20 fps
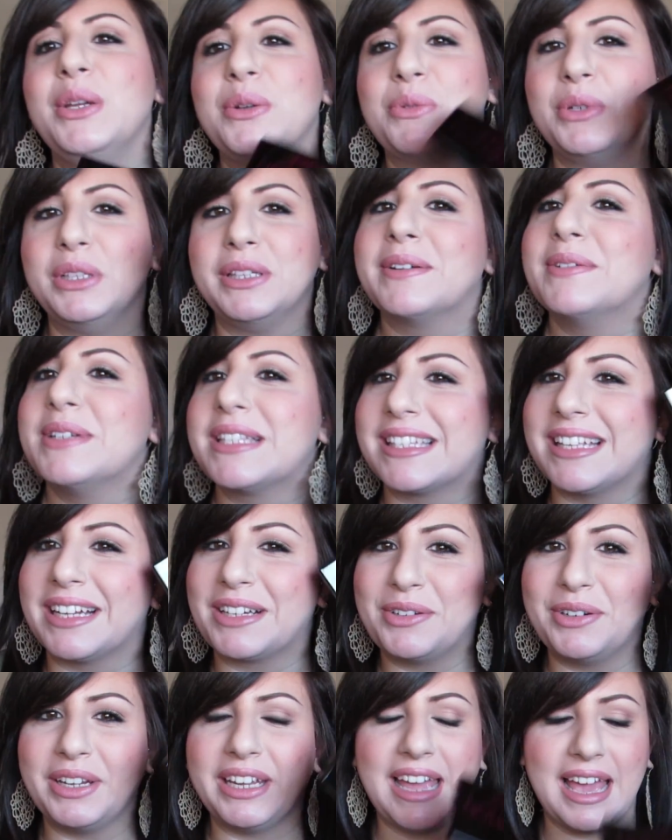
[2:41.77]
quindi questa
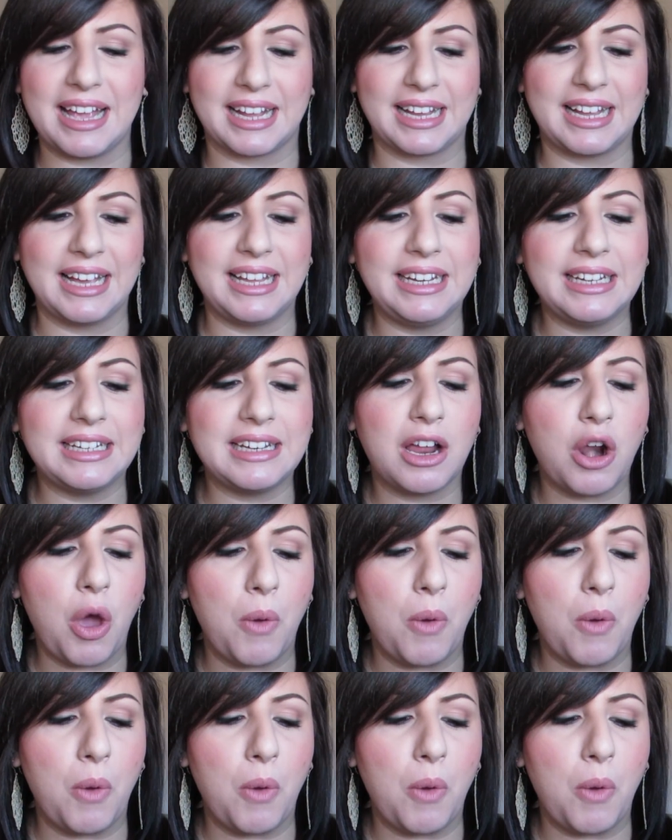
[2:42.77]
qui è carina,